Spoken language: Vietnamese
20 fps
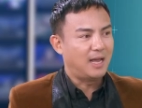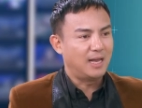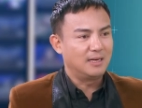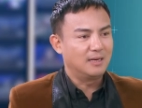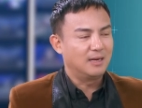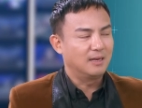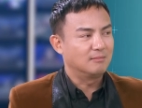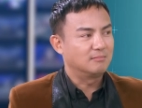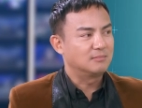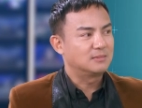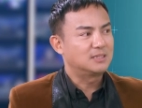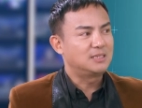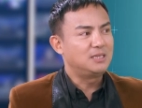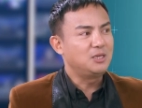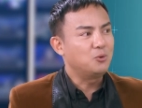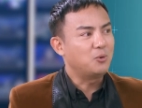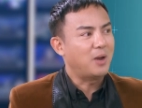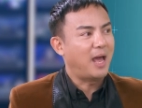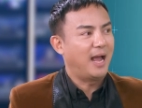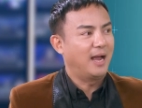anh là
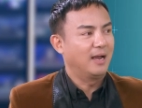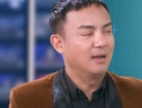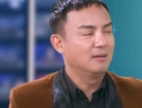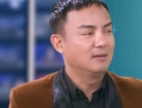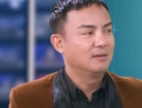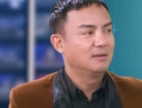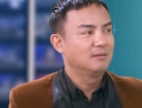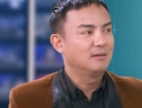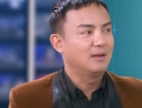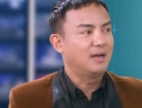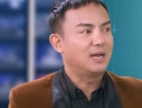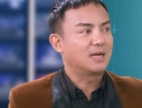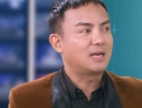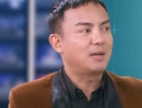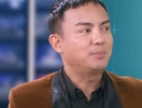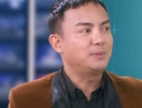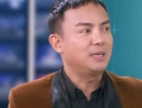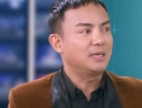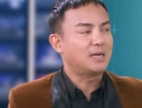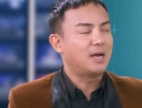siêu đẳng, ăn
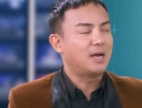cắp trái